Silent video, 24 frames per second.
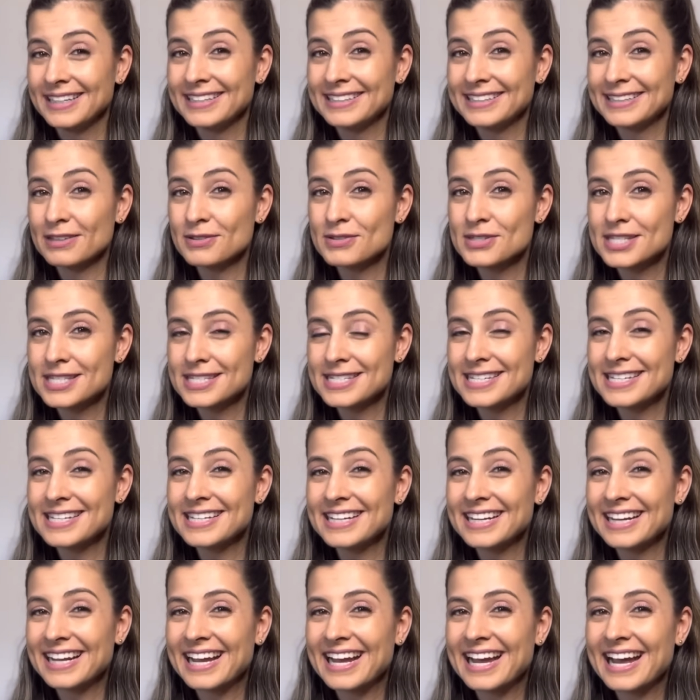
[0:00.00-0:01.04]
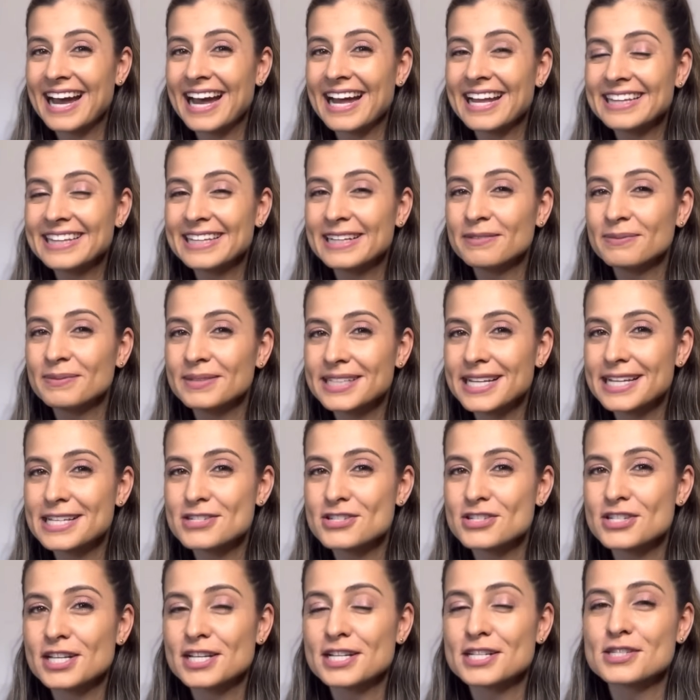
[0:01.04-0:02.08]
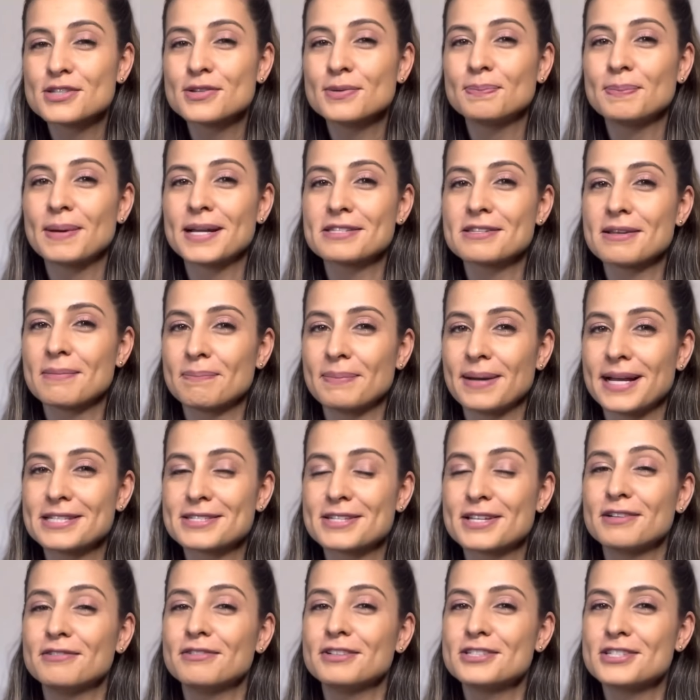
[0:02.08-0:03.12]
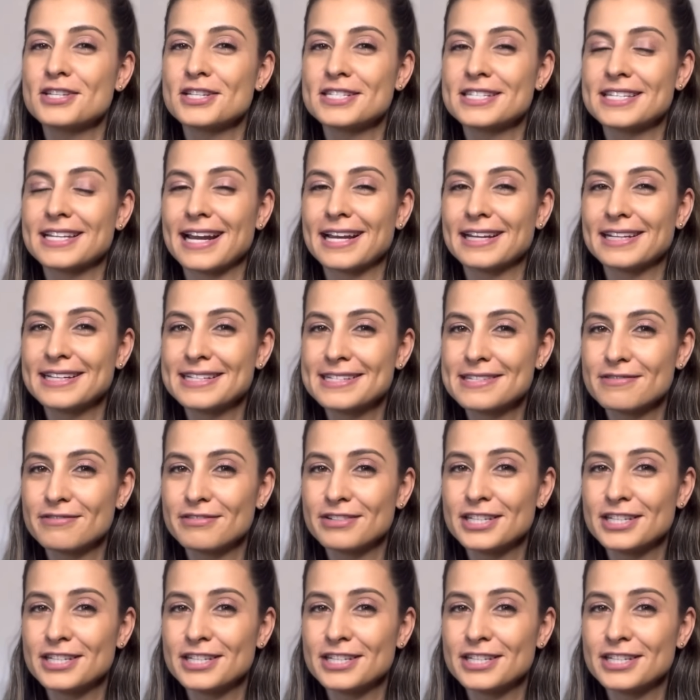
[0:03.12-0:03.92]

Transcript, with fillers: Então siga cada uma das dicas do passo a passo que eu vou te ensinar nesse